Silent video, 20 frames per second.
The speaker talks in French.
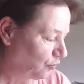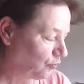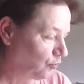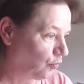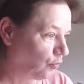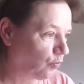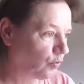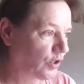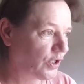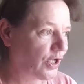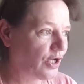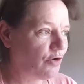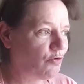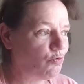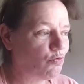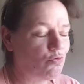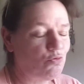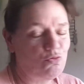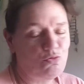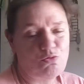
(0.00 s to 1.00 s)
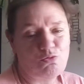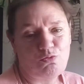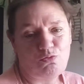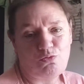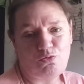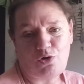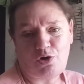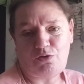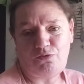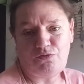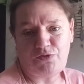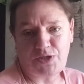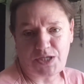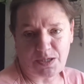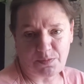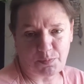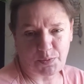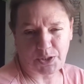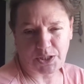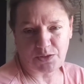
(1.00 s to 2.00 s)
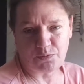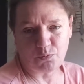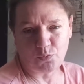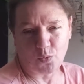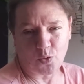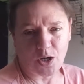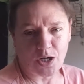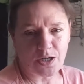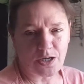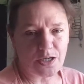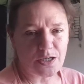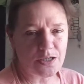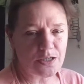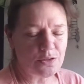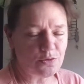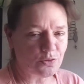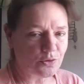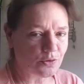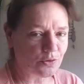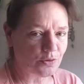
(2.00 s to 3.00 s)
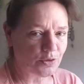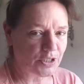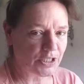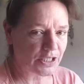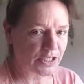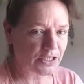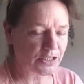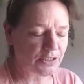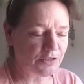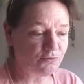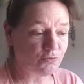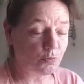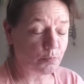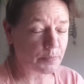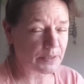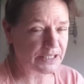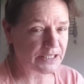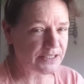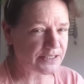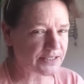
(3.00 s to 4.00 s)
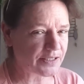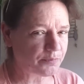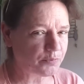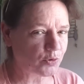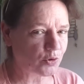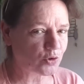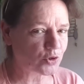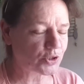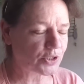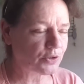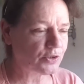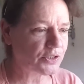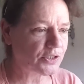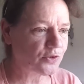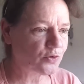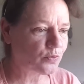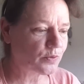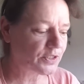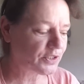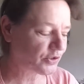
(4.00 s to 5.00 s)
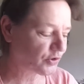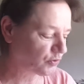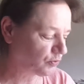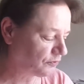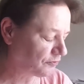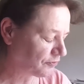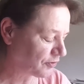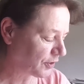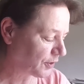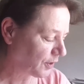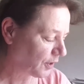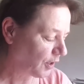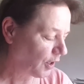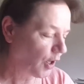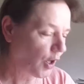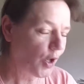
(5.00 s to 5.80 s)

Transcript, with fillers: donc elle, vient près de moi, elle le regarde, il ne faut pas qu'il s'approche, hein, sinon elle souffle.